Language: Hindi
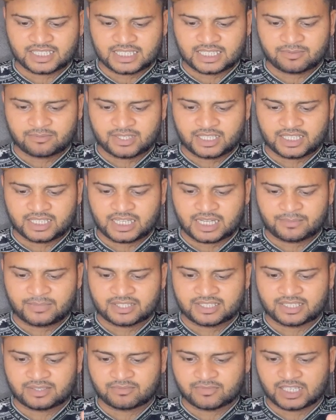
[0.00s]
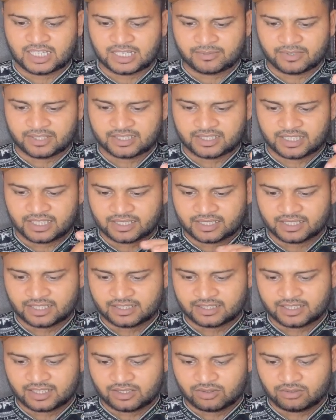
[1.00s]
कि मैं यहाँ पे सिम कार्ड पे सेलेक्ट
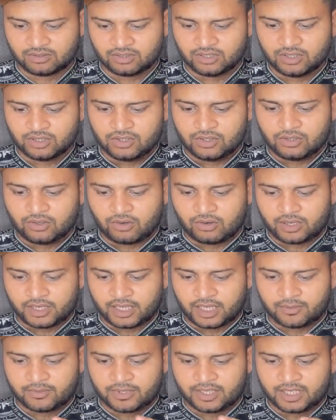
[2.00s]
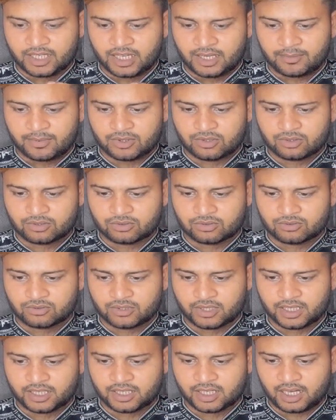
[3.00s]
करता हूँ और अभी यहाँ पे दोस्तों जो
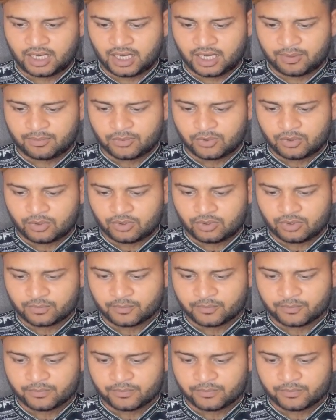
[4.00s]
है आपको